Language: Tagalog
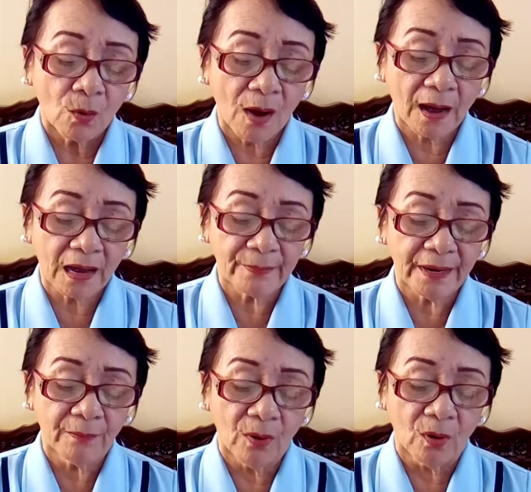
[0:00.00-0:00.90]
kung ang
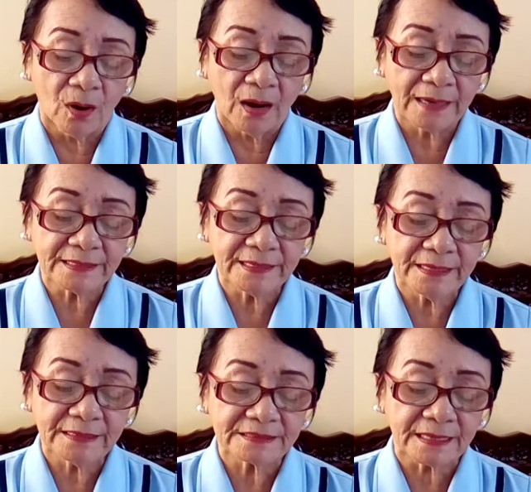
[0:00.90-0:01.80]
kamay mo ang
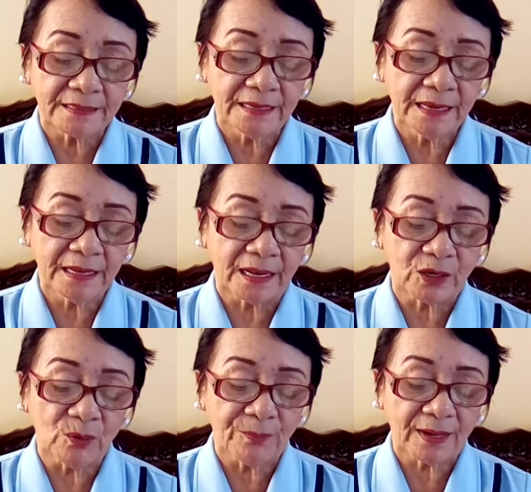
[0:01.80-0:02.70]
nagiging sanhi
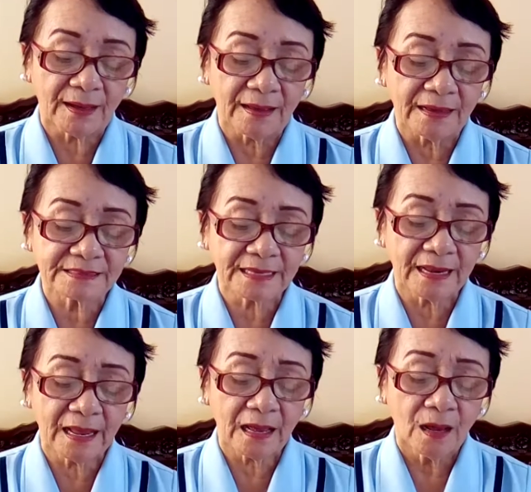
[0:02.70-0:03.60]
ng iyong
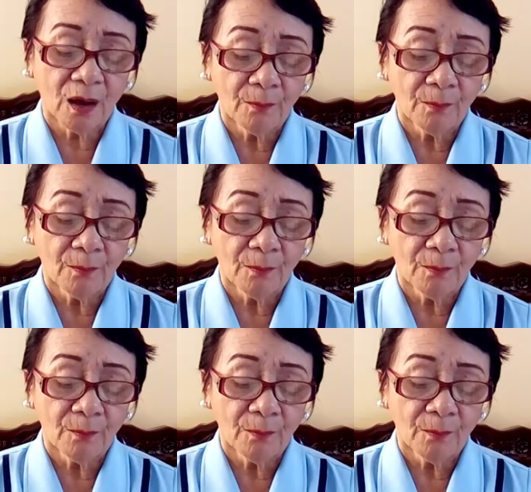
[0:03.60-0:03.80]
pagkakasala,